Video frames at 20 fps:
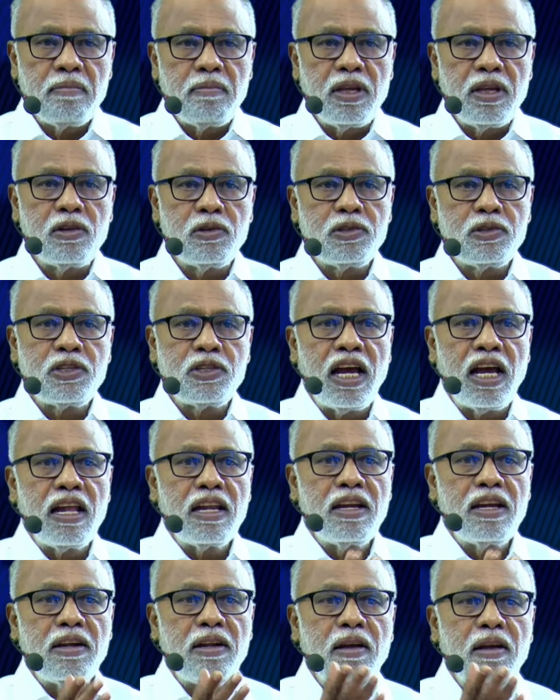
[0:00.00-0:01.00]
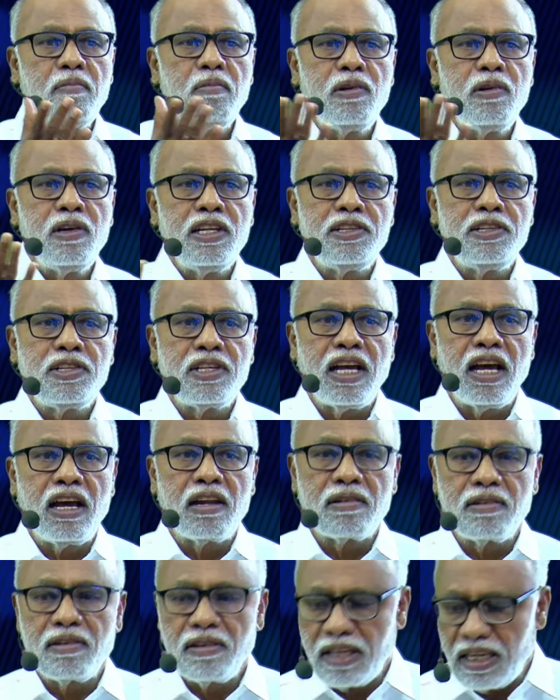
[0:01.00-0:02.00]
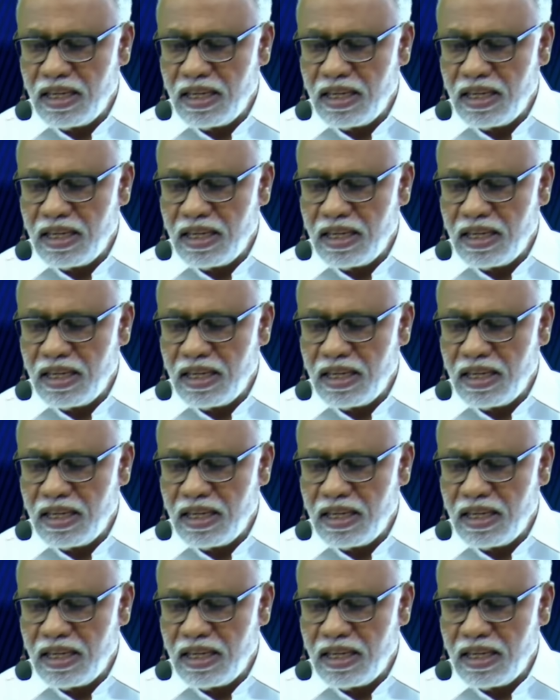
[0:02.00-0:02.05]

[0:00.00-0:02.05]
మీరు చాలా డబ్బులు ఇచ్చారు